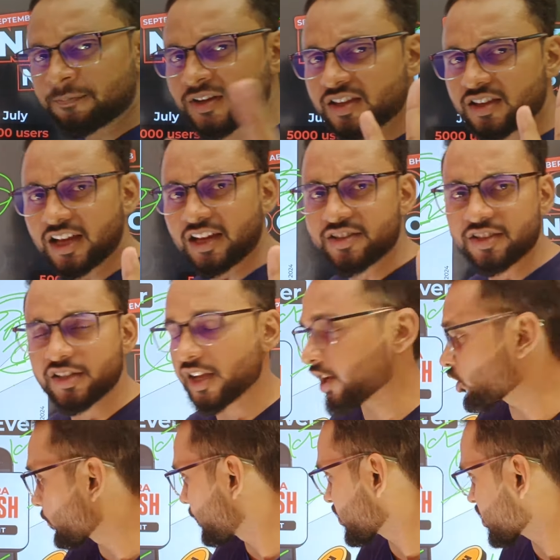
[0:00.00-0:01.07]
क्या मज़ेदार चीज़
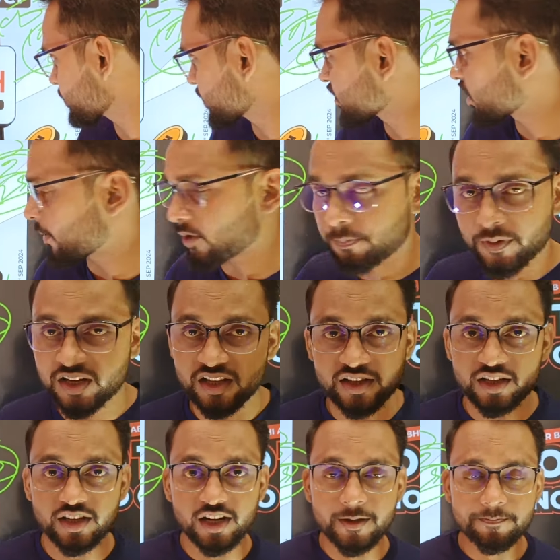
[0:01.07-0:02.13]
एक तो 25 परसेंट आपको
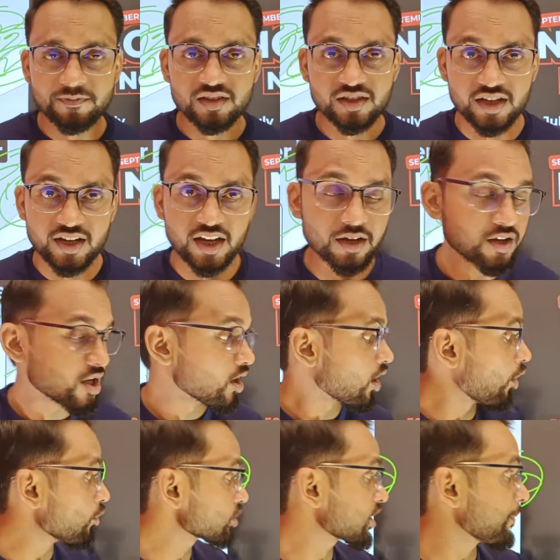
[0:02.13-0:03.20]
पहले दे दे रहा है ठीक है
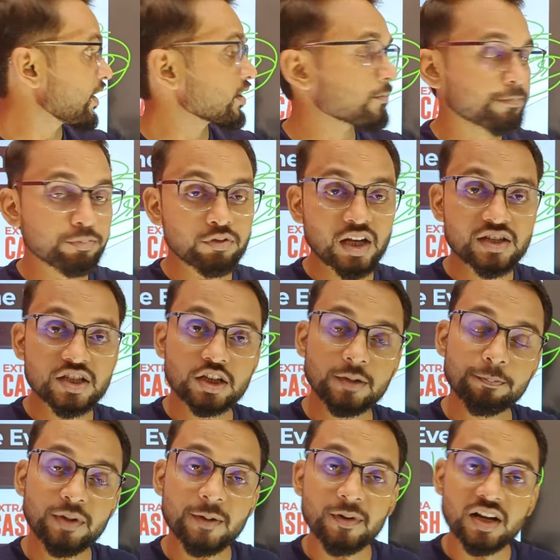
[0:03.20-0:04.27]
और उसके बाद पूरा
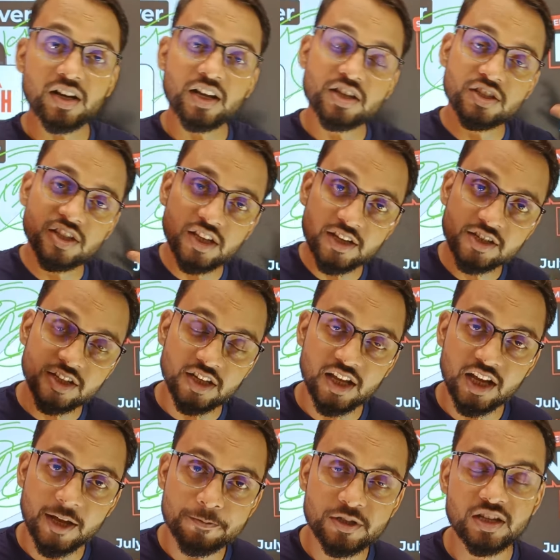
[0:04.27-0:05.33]
सितंबर भर ना जीएसटी
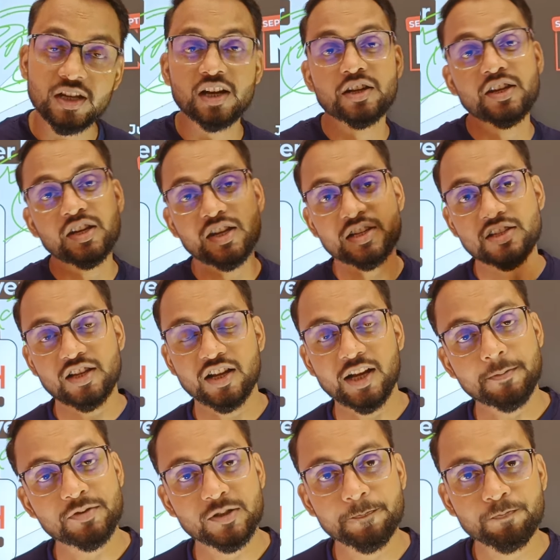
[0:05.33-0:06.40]
लेगा आपसे ना टीडीएस
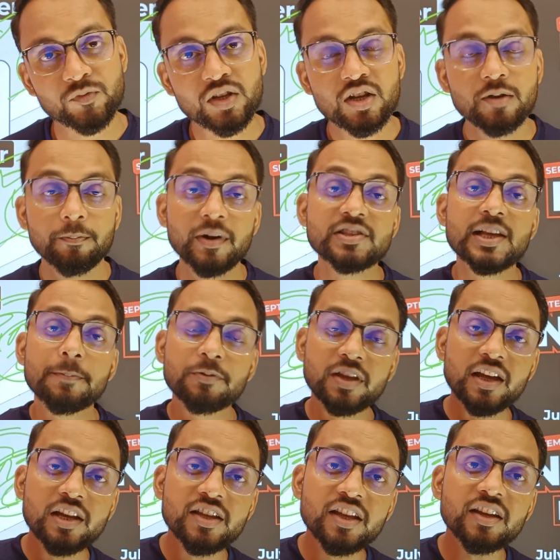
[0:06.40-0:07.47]
लेगा आपसे बस
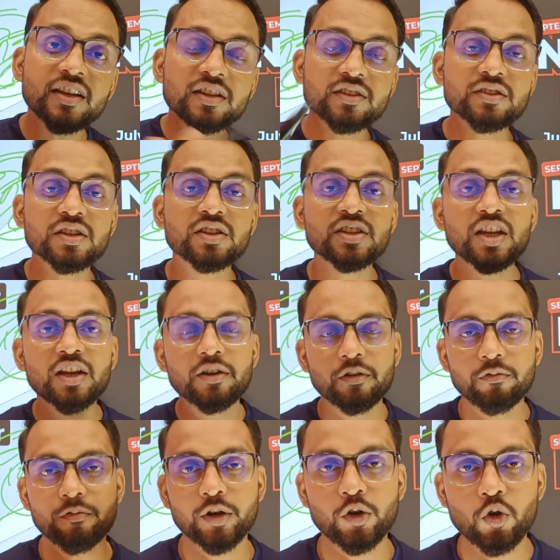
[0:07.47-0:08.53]
आप खेलिए जीतिए
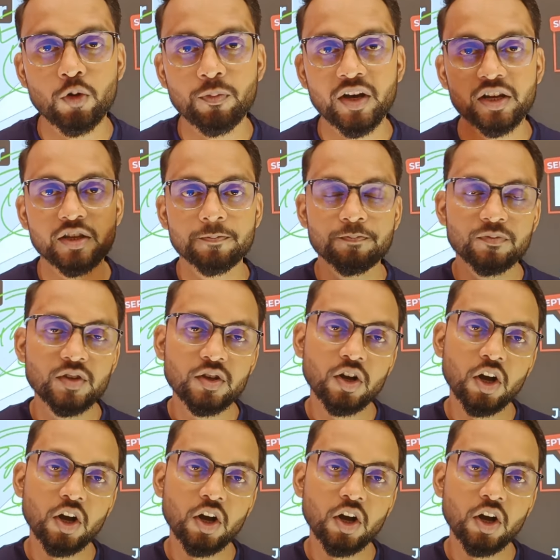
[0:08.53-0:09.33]
विड्रॉ मारिए